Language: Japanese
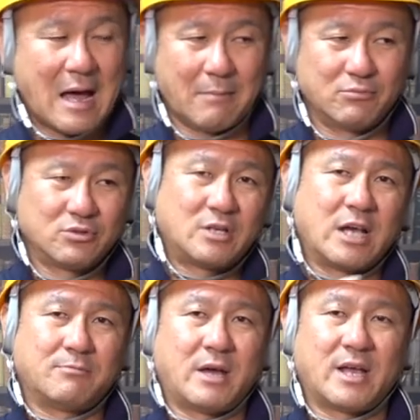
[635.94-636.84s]
半分ぐら
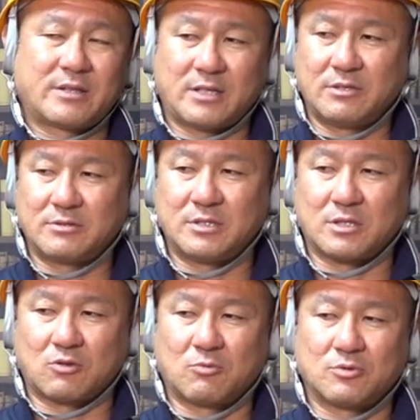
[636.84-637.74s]
い今やってるって言った
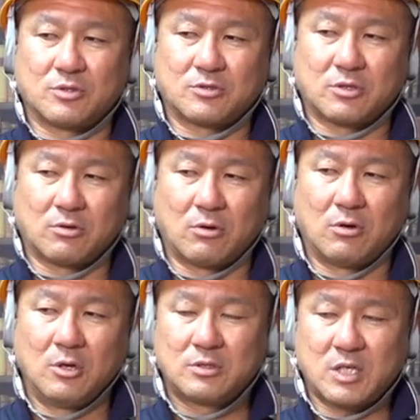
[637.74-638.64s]
と思うんですけ
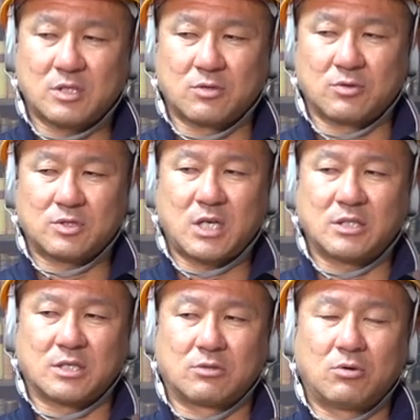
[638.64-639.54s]
ど、じゃあその下
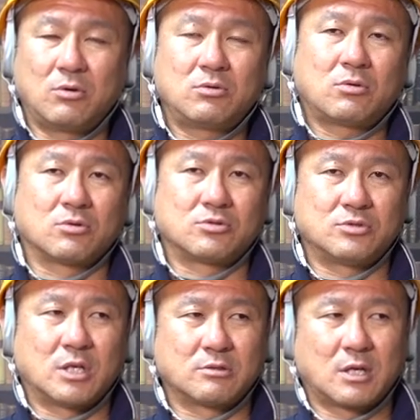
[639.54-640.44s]
にじゃあどういうとこつい
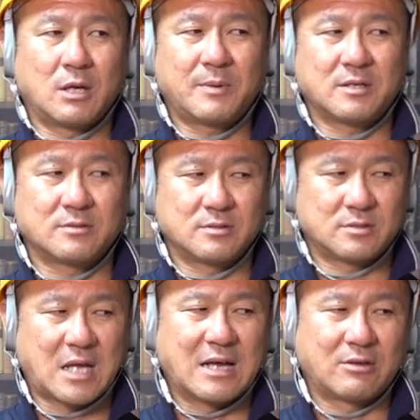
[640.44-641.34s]
てるんだろう。やっぱ
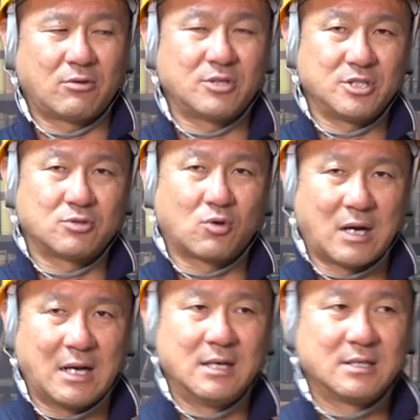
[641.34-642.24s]
3、4人と
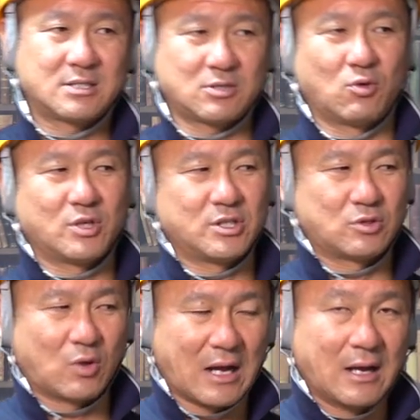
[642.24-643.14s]
か、4、5人
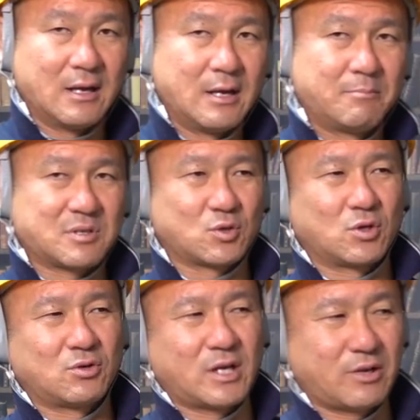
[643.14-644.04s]
とか、まあそ
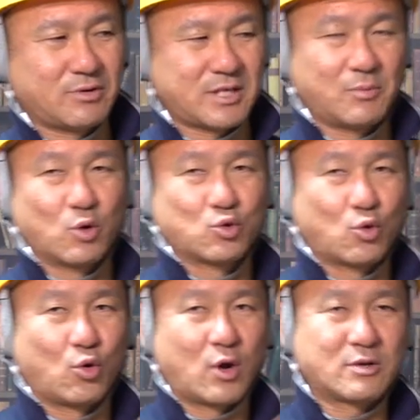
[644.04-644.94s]
れぐらいの規模のと
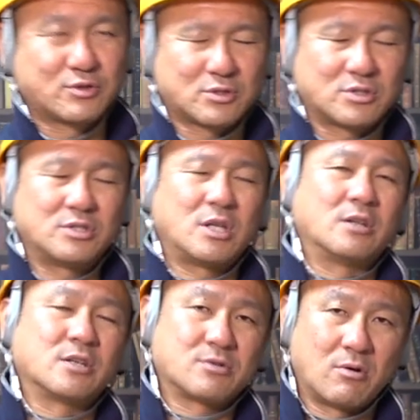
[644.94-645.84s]
ころがくっついてん
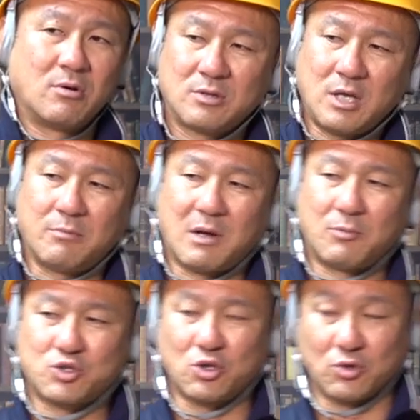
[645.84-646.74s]
ですよ。で、まあ
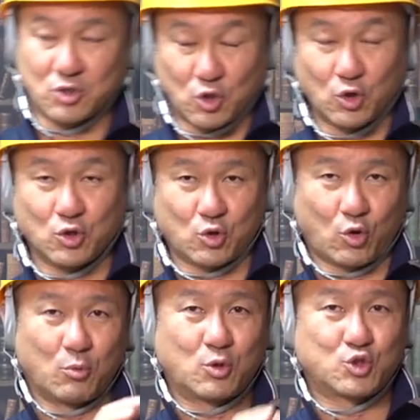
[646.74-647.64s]
もちろん一人のと
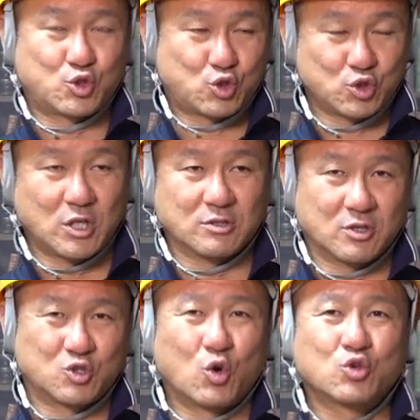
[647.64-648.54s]
ころもくっついてるんですけ
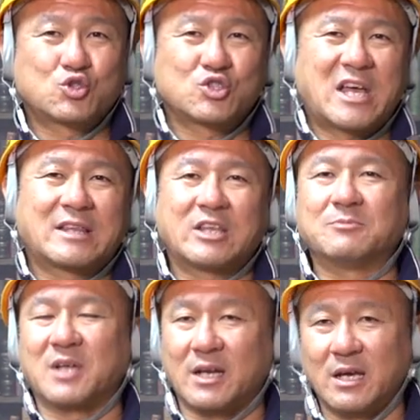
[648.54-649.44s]
ど、常駐でやってる
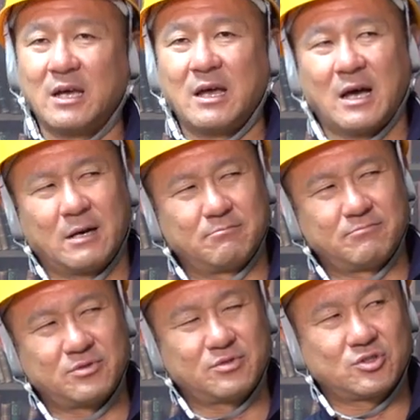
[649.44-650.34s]
んだよね。半
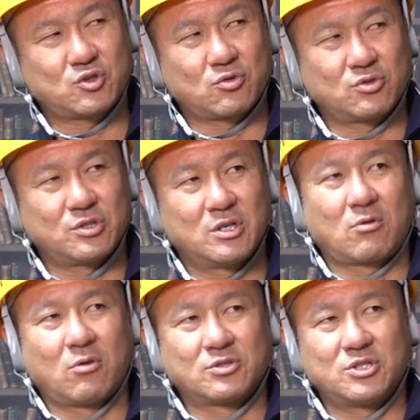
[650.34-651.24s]
分職人、
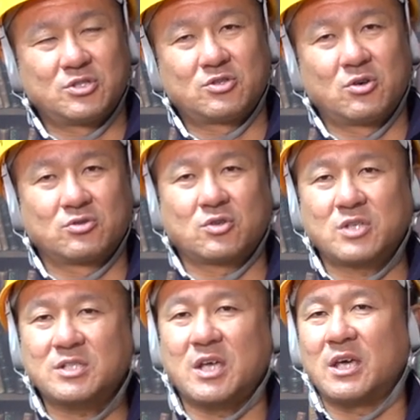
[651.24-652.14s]
個人事業主として
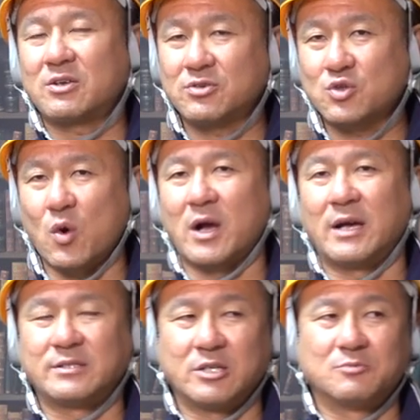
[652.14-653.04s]
請求書は書
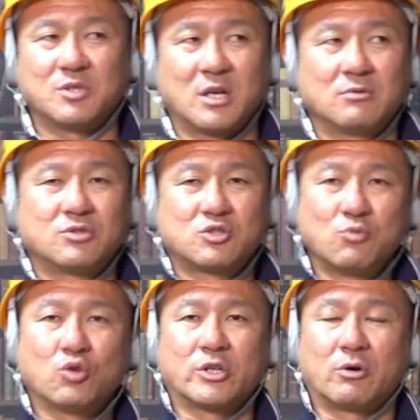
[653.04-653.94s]
いてるみたいな。うち
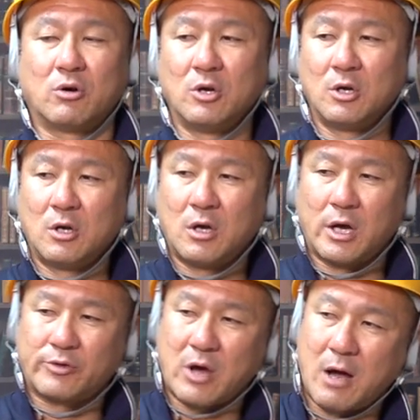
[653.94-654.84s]
もだけど、あ
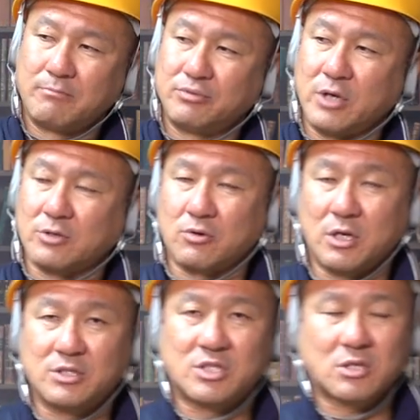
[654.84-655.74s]
の、半分ぐらいですよ
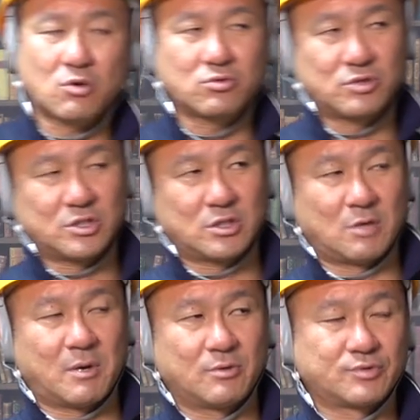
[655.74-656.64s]
自社職人って
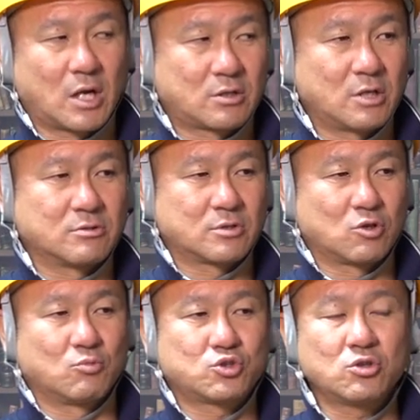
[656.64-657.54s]
今歌ってるんですけど、
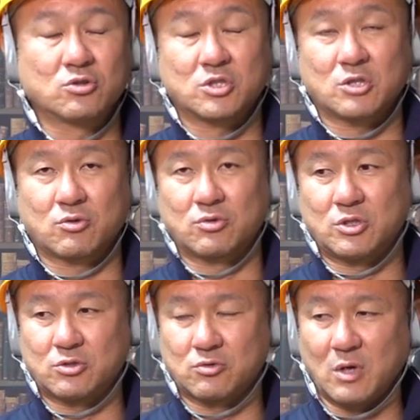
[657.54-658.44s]
もちろん自社職人っ
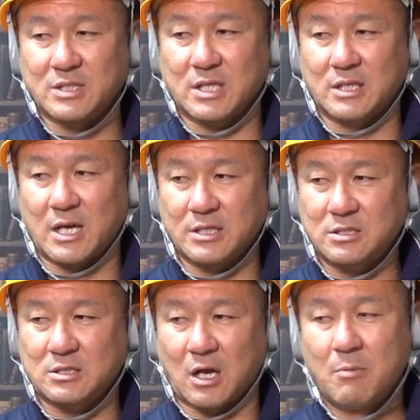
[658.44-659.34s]
ていうのは、じゃあ何って
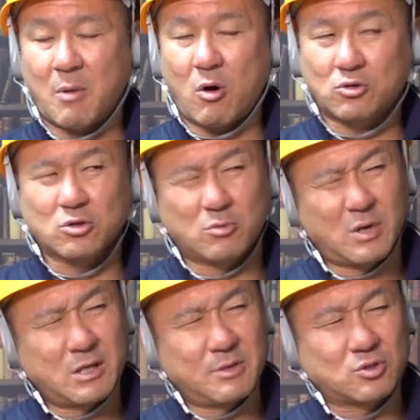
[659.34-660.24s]
言ったら、まあほとんど、ま
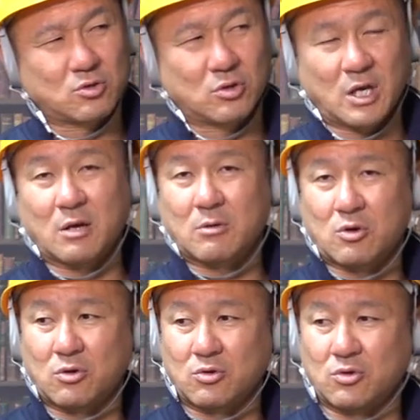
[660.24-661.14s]
あ今ちょっとね、
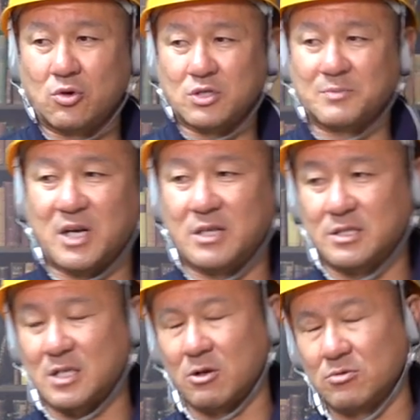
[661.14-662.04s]
協力業者な感じ
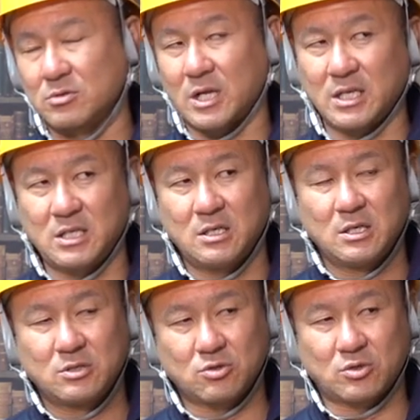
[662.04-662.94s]
で頼んだり、
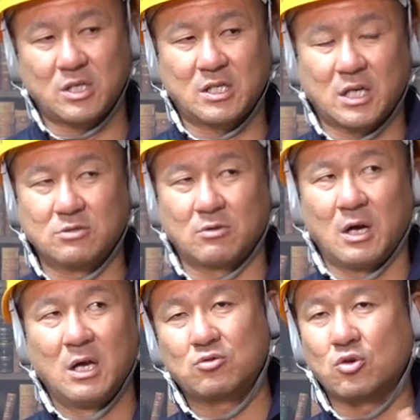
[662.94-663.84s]
ちょっと切れたりっていうの
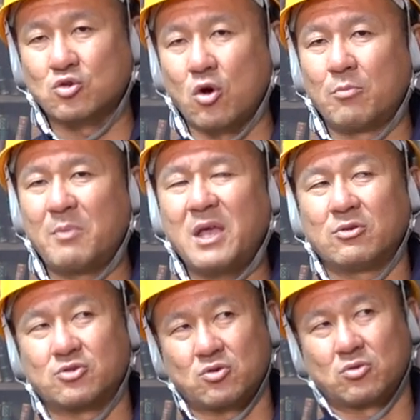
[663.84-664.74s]
は、塗装、メイン
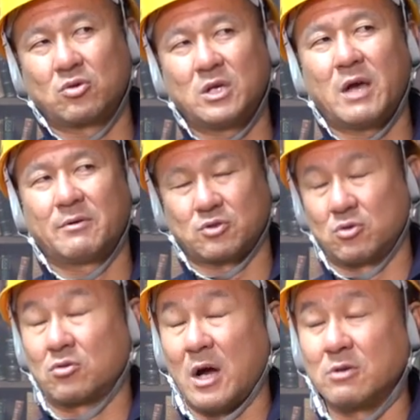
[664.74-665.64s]
の仕事以外はちょ
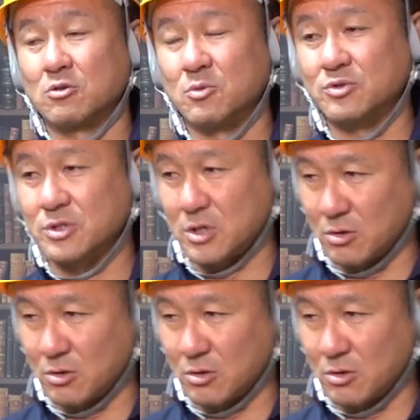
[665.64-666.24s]
こっとあると思うんですけ